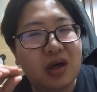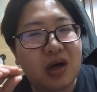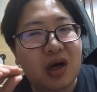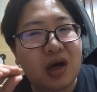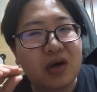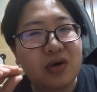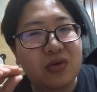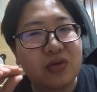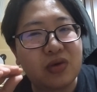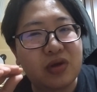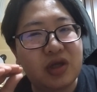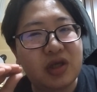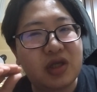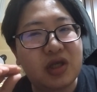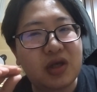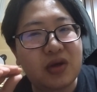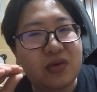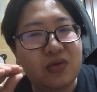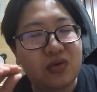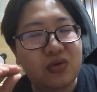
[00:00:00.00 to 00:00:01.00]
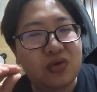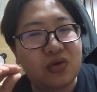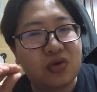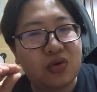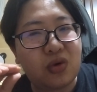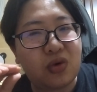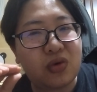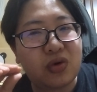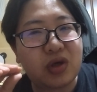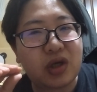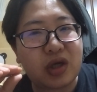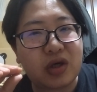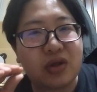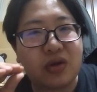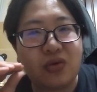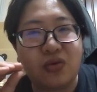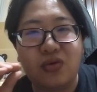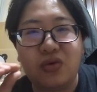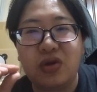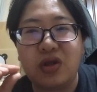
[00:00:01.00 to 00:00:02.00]
あの、実際は努力じゃなく
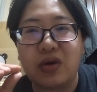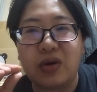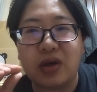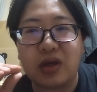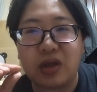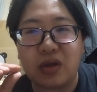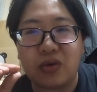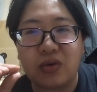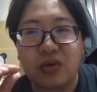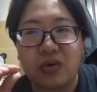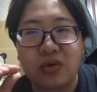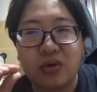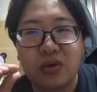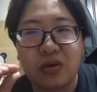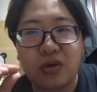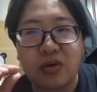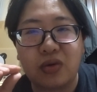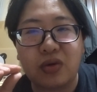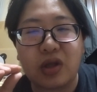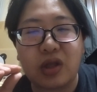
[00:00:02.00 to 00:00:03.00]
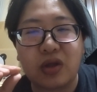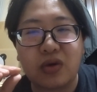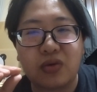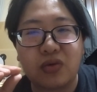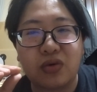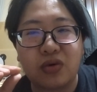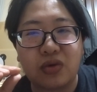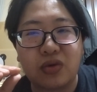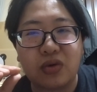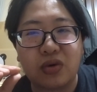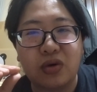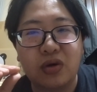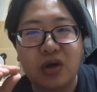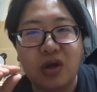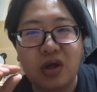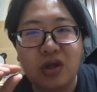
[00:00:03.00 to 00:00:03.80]
て運なわけだよ。極端なこと言うと。